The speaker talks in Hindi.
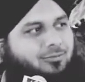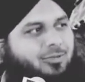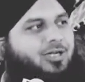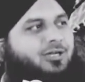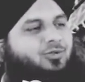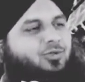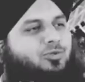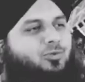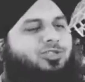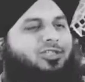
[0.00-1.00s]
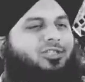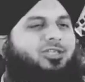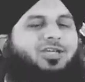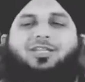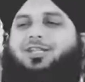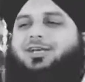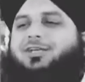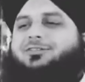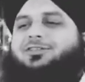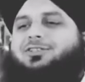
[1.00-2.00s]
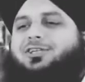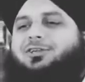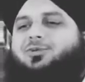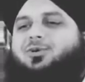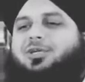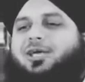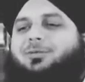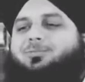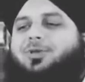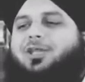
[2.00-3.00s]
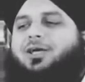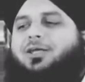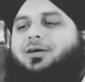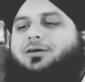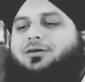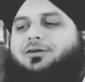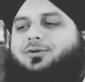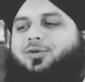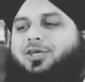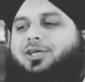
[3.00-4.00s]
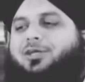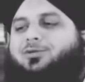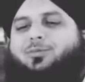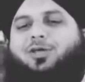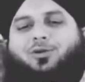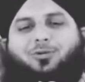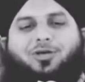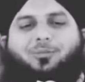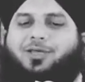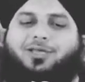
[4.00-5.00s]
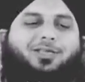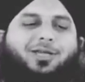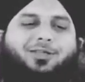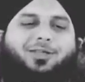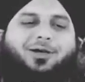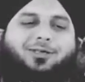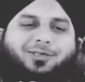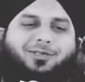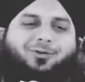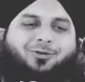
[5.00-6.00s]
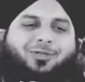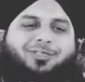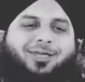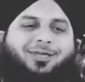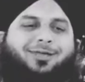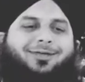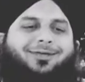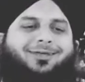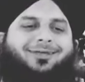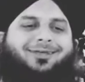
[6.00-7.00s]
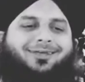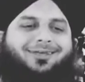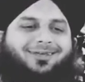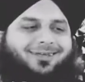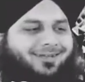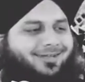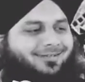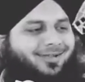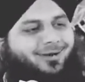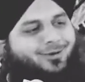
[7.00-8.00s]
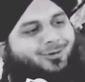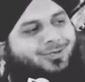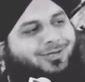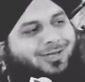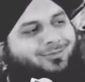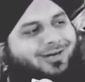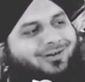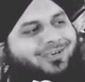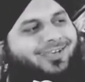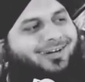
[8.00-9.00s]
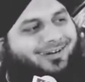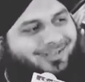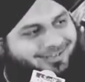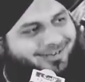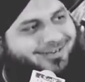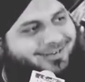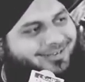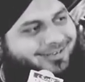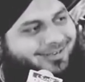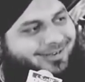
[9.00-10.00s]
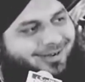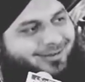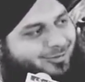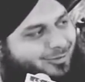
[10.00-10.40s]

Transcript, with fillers: मेरा एक दोस्त मुझे एक दिन कहने लगा हजरत जी अगर कुछ टाइम मिला ना निकला तो मैं आऊंगा मैं कह यार ना आइए को मज़ा है साढ़े को तो टाइम काट के आना यार हाथ